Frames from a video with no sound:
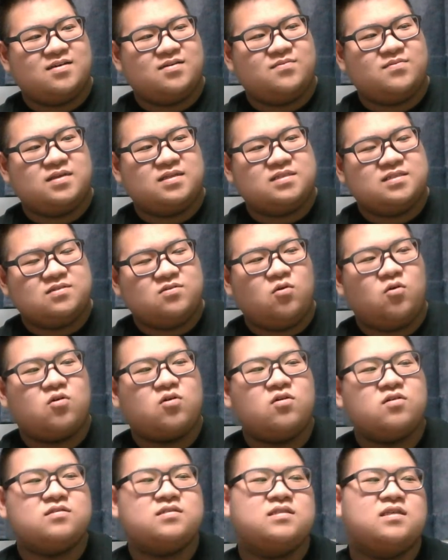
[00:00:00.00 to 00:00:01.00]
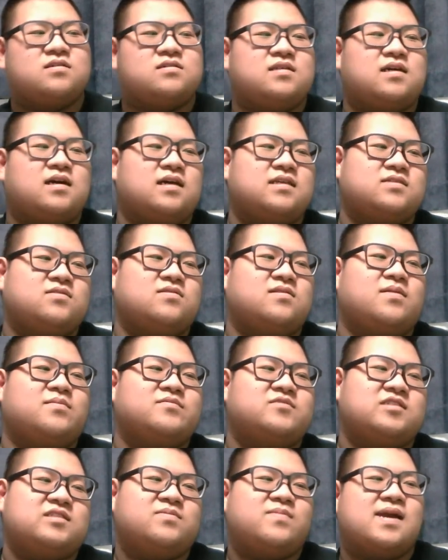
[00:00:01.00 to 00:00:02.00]
別に怒ってるだからそんな
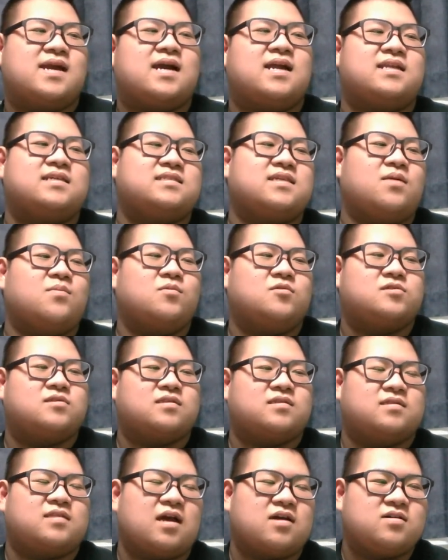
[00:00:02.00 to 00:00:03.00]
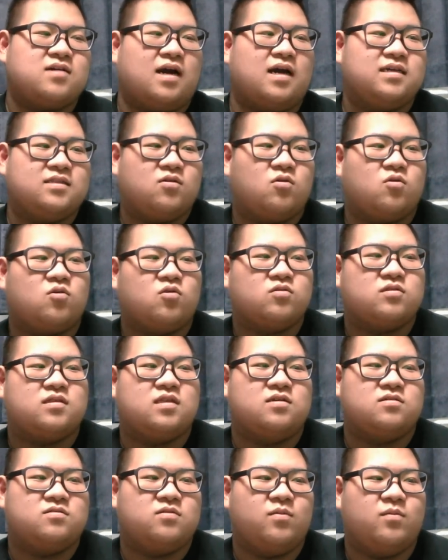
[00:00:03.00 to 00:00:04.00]
虫眼鏡さんも宅配で怒っ
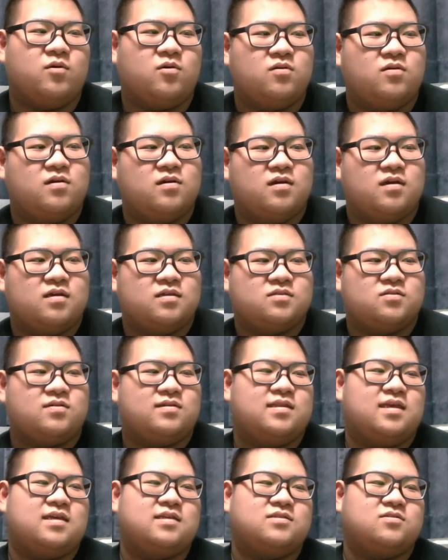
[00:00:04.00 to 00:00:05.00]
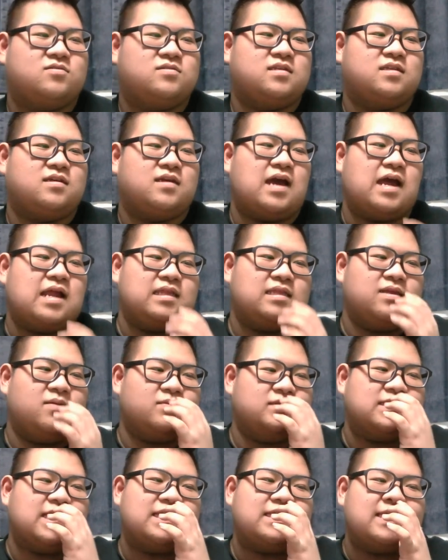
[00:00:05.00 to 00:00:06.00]
てるのもそれで炎上した時あれで
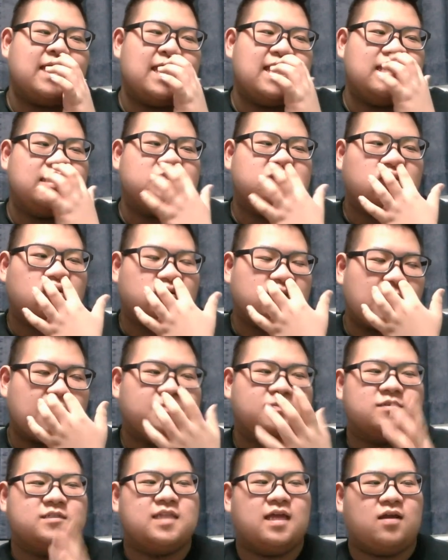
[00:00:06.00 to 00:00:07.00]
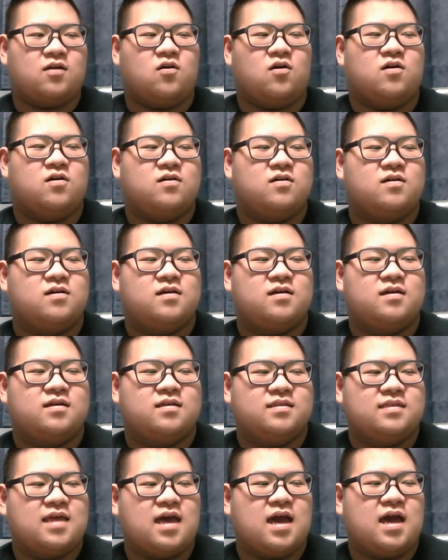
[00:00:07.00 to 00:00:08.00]
も絶対炎上グランプリだろ
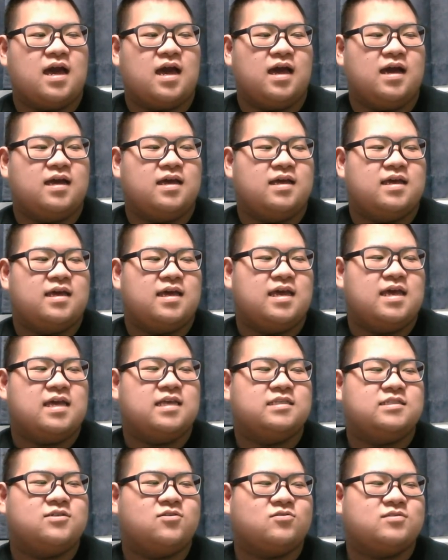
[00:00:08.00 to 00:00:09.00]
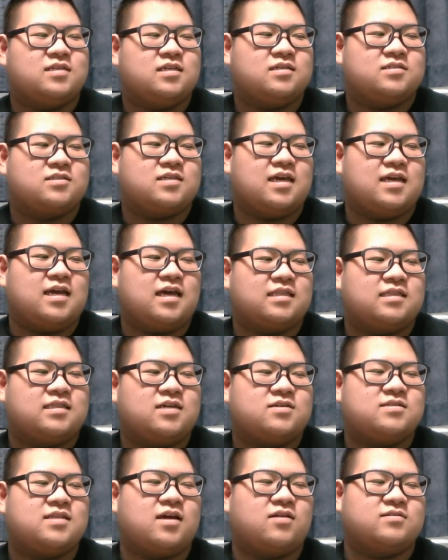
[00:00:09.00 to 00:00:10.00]
なあ炎上選手権やっ
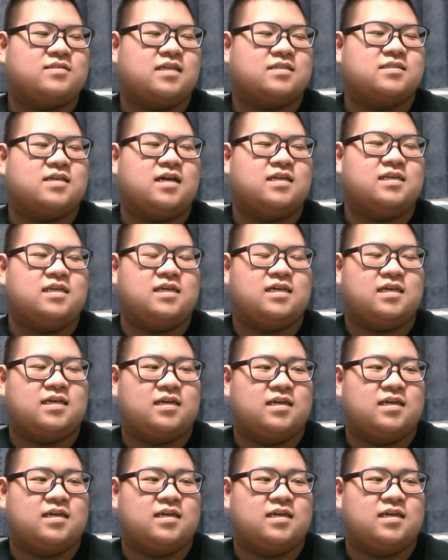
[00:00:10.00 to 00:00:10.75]
てるだろさすがに